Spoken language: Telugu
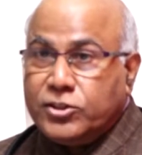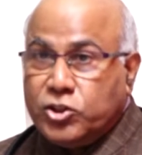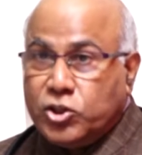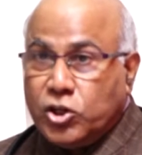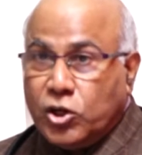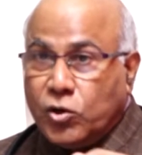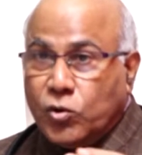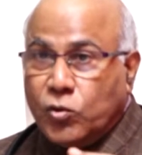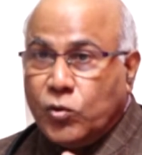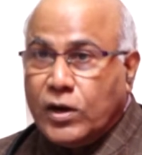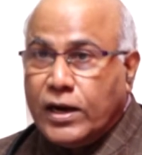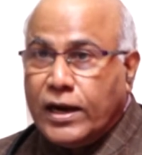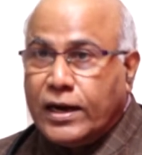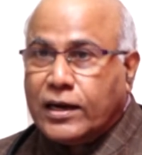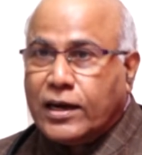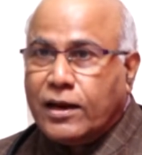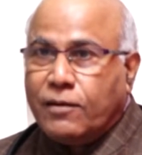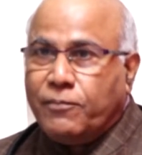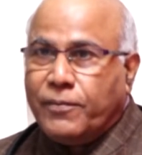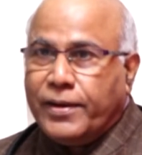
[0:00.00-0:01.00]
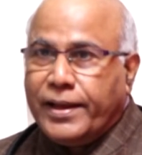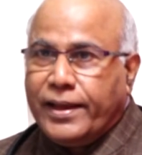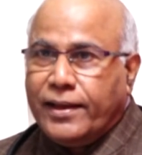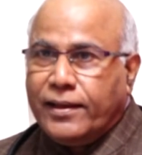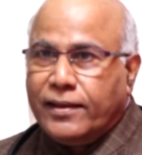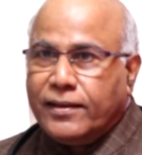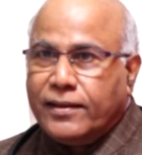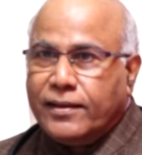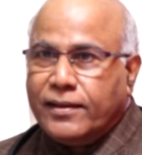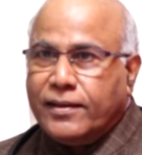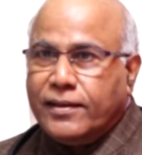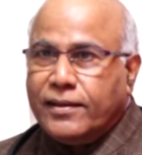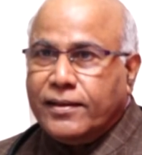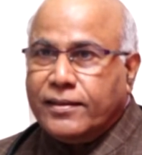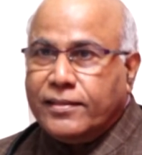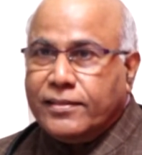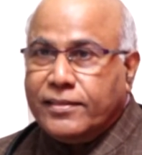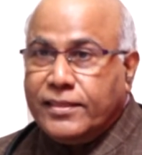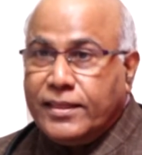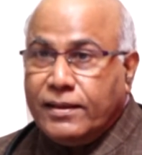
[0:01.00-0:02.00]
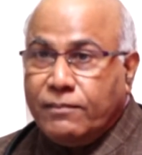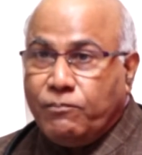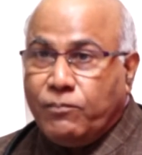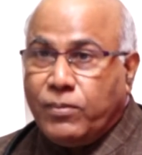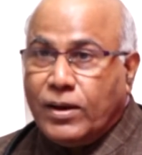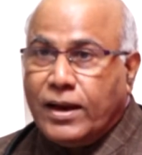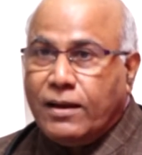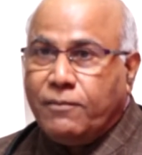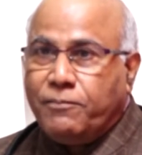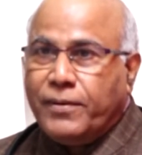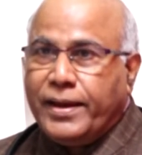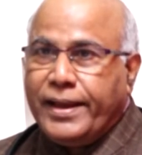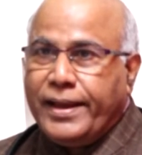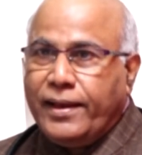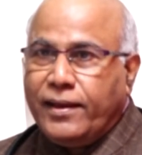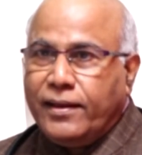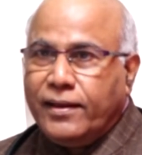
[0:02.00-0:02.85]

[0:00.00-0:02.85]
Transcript: చెరువు గట్లపై దిబ్బలపై